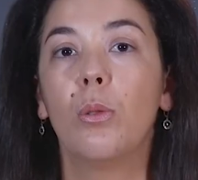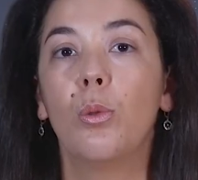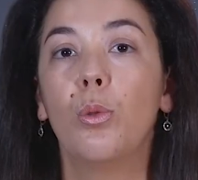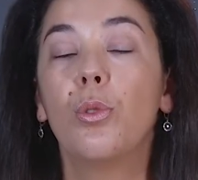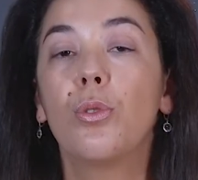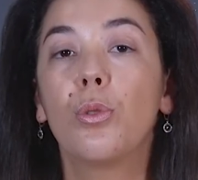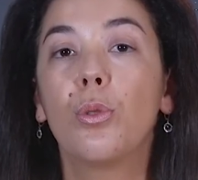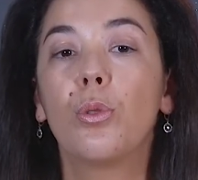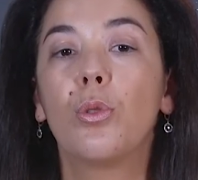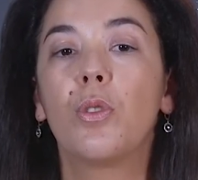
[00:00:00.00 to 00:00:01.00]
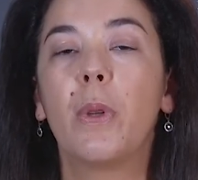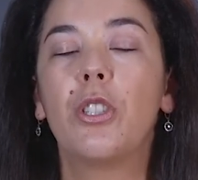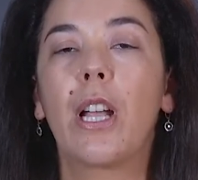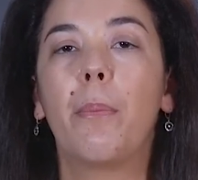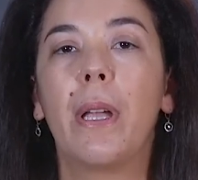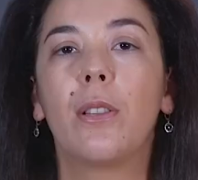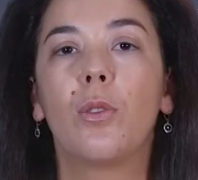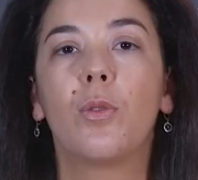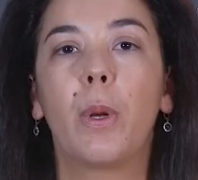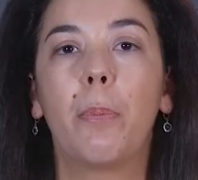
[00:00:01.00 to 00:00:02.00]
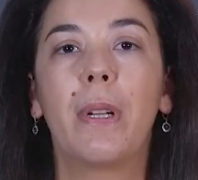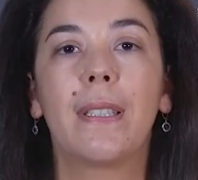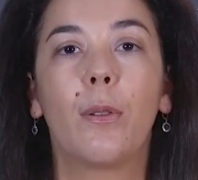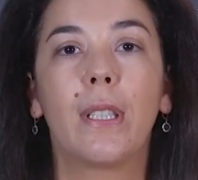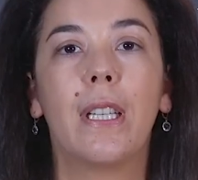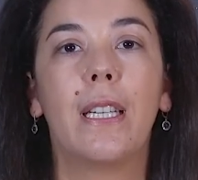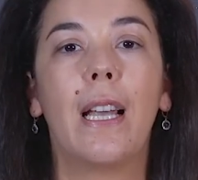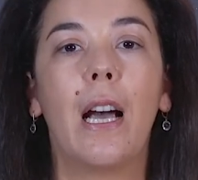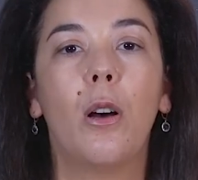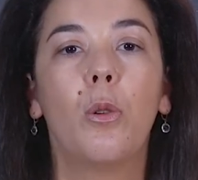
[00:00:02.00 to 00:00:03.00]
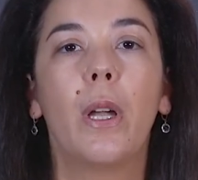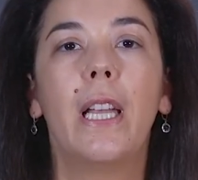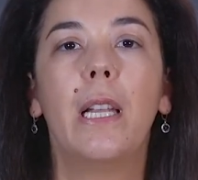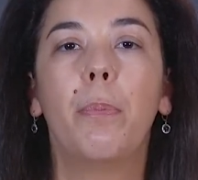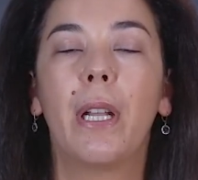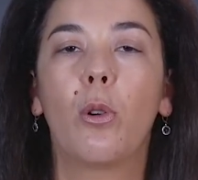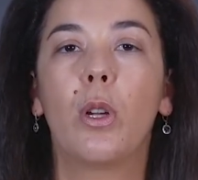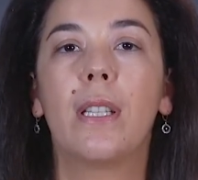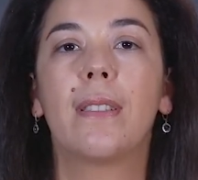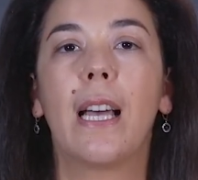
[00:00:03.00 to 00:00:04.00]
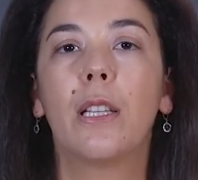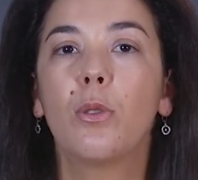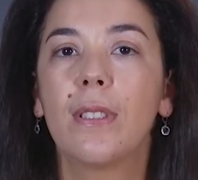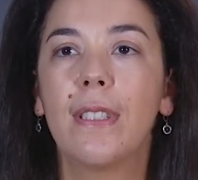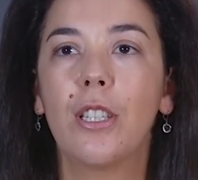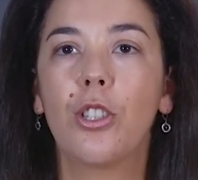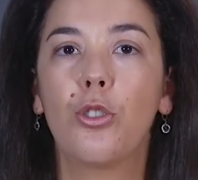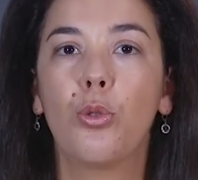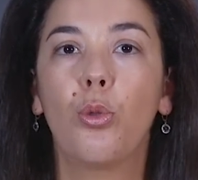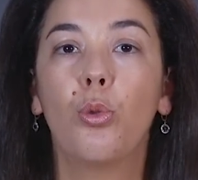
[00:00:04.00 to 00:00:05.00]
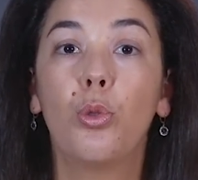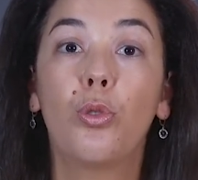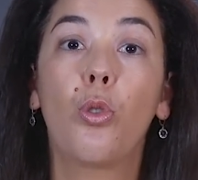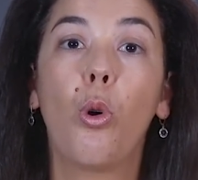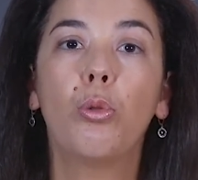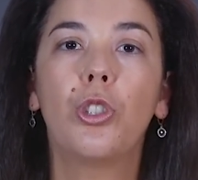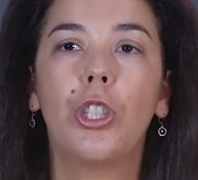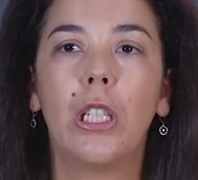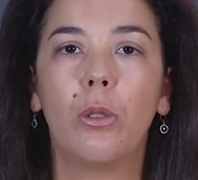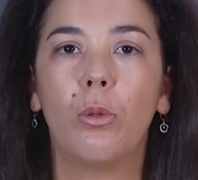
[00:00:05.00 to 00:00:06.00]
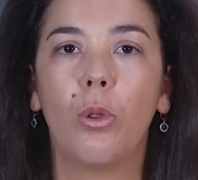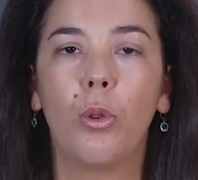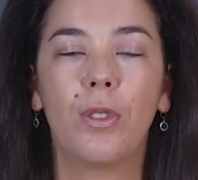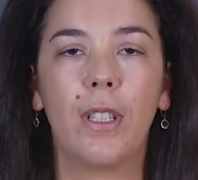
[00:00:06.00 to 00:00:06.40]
O uso dos medicamentos para pressão arterial, ele é preconizado que seja de uso contínuo, ou